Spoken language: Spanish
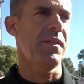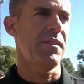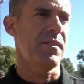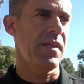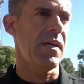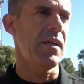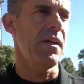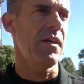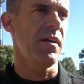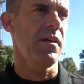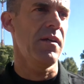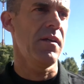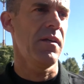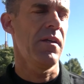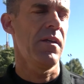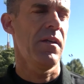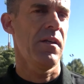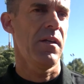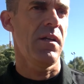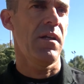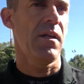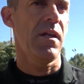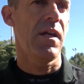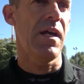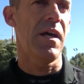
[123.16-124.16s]
sean
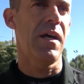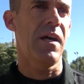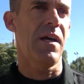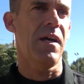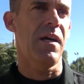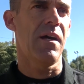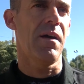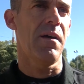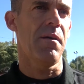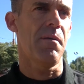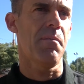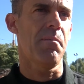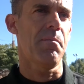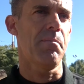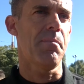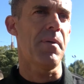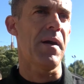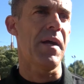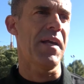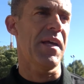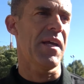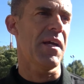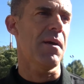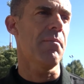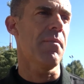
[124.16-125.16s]
la
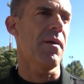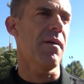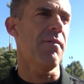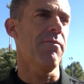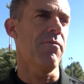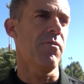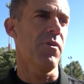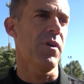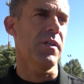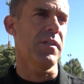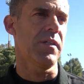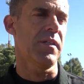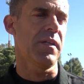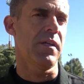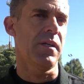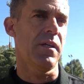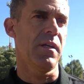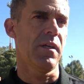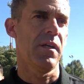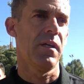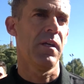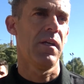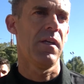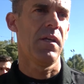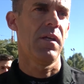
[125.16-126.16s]
pareja más fuerte
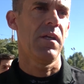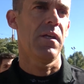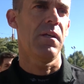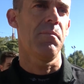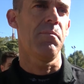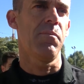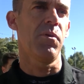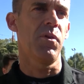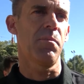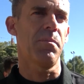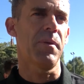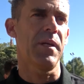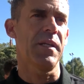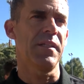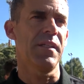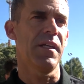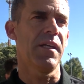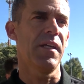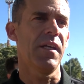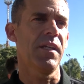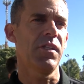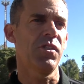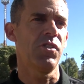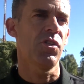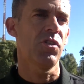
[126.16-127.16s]
por parte
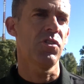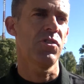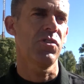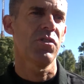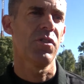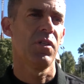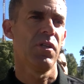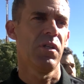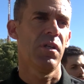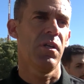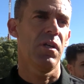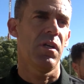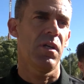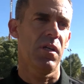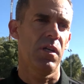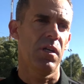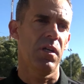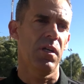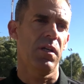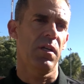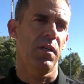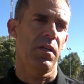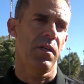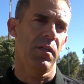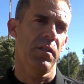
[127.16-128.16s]
de ellos,
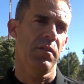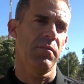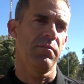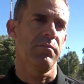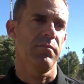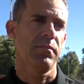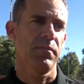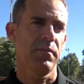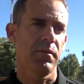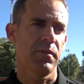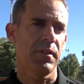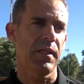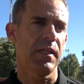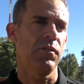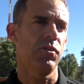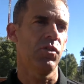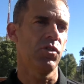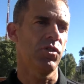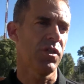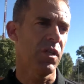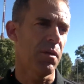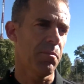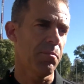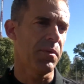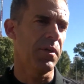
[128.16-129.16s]
tanto
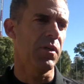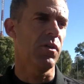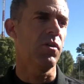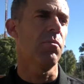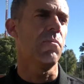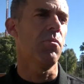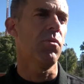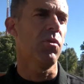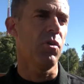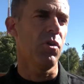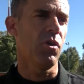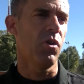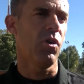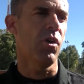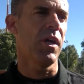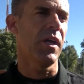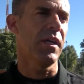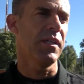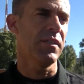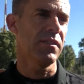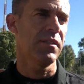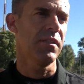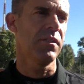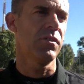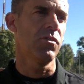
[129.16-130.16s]
Seppi como
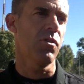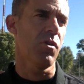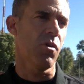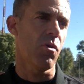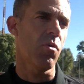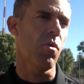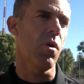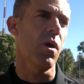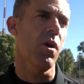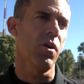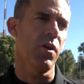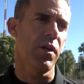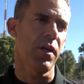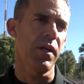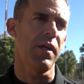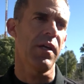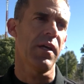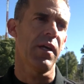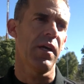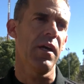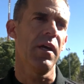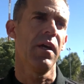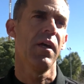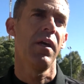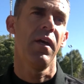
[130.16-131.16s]
Lorenzi son jugadores
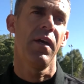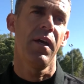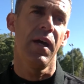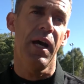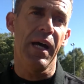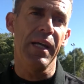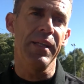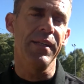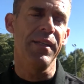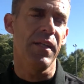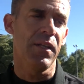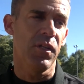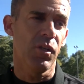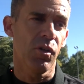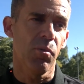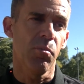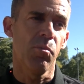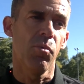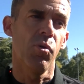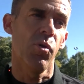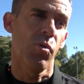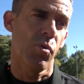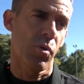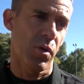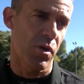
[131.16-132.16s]
que han tenido
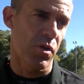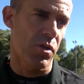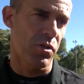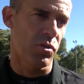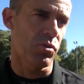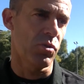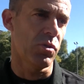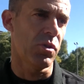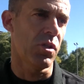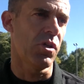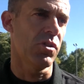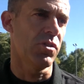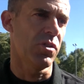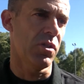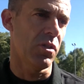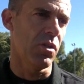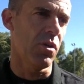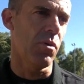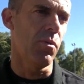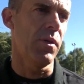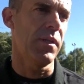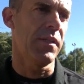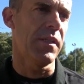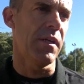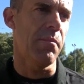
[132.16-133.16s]
muy buenos resultados en
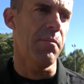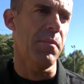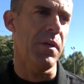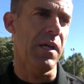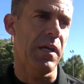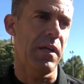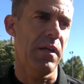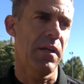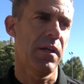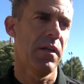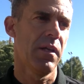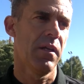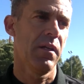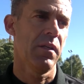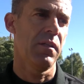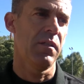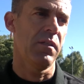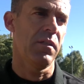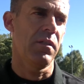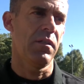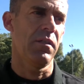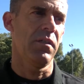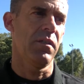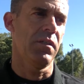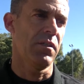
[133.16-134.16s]
dobles también
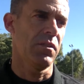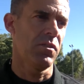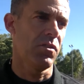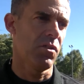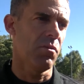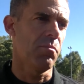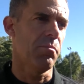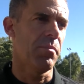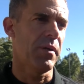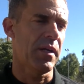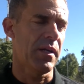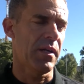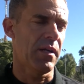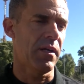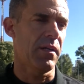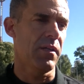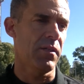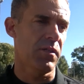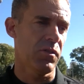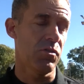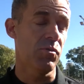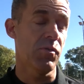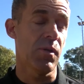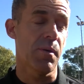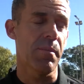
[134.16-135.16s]
y, son para,
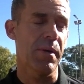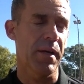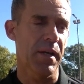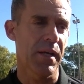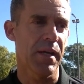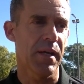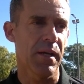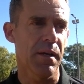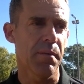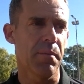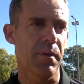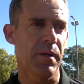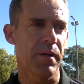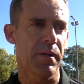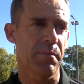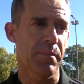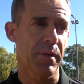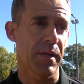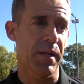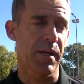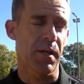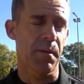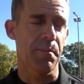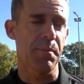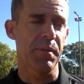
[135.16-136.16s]
es una pareja
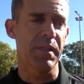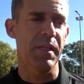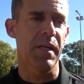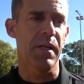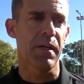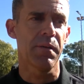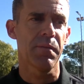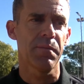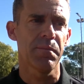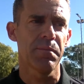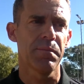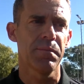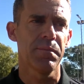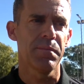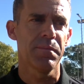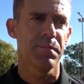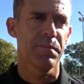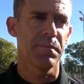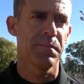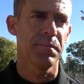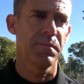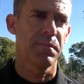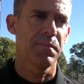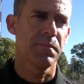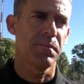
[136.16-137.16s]
para, respetar.
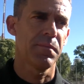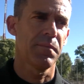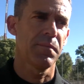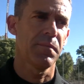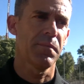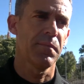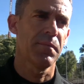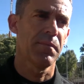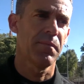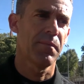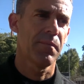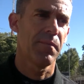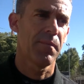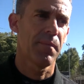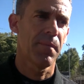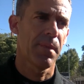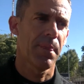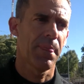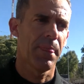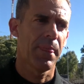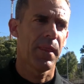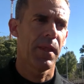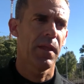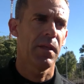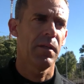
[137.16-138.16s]
¿Qué esperas que aporte Juan
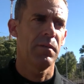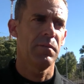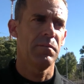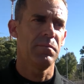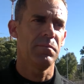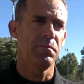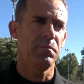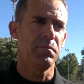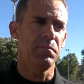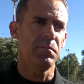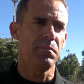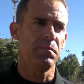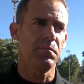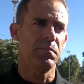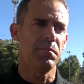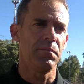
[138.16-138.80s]
Martín al equipo?